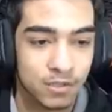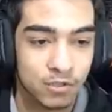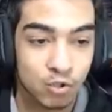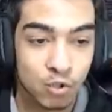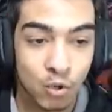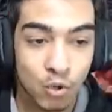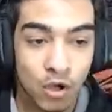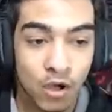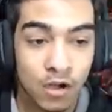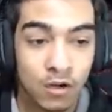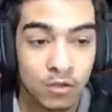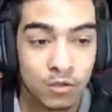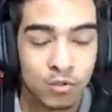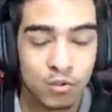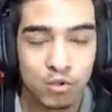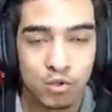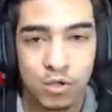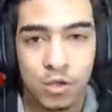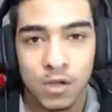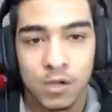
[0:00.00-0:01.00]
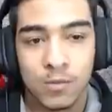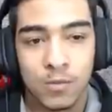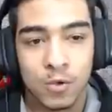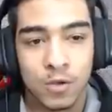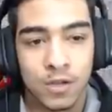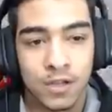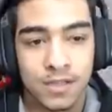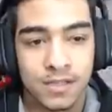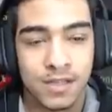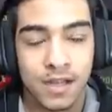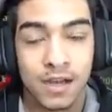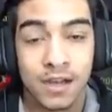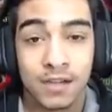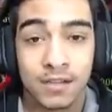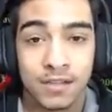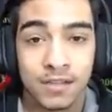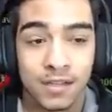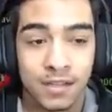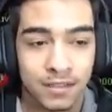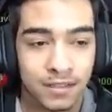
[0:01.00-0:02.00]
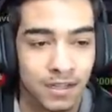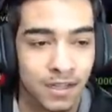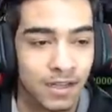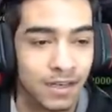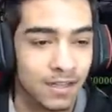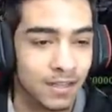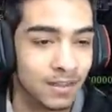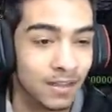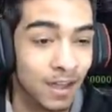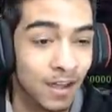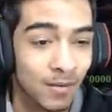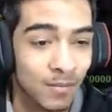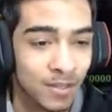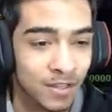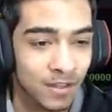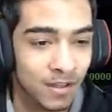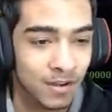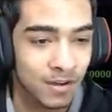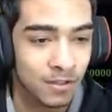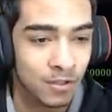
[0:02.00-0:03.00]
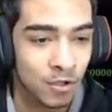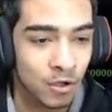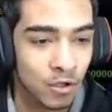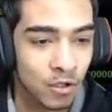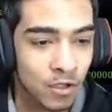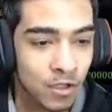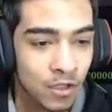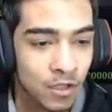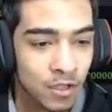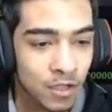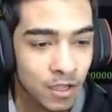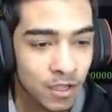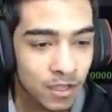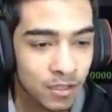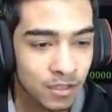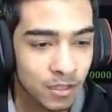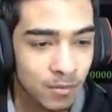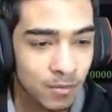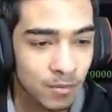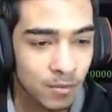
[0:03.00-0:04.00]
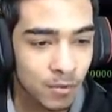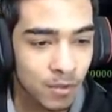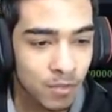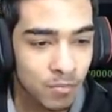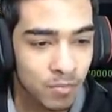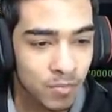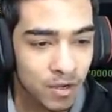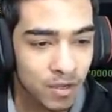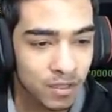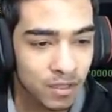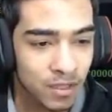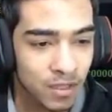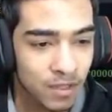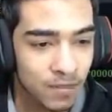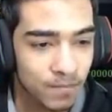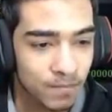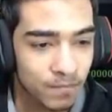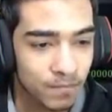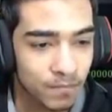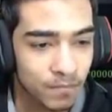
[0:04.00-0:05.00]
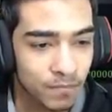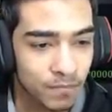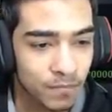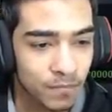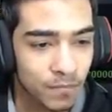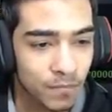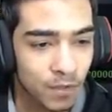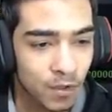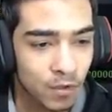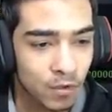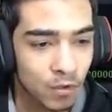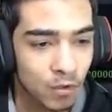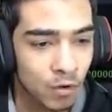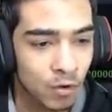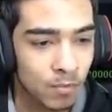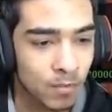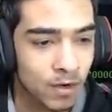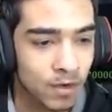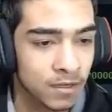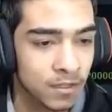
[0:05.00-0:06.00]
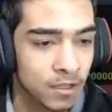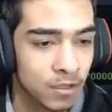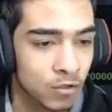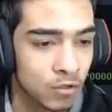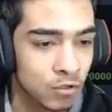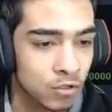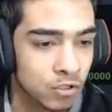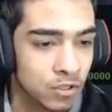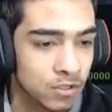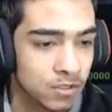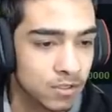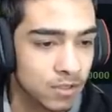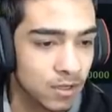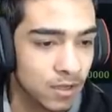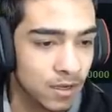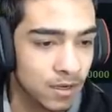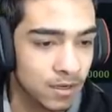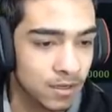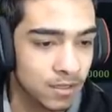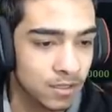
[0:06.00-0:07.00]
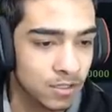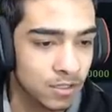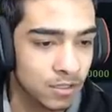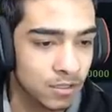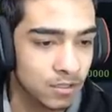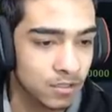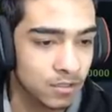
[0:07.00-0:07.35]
Çok artı 3 hali böyleyse artı 6 hali darmadağın ediyor. E tabi bunu hep birlikte yorumlarda göreceğiz arkadaşlar.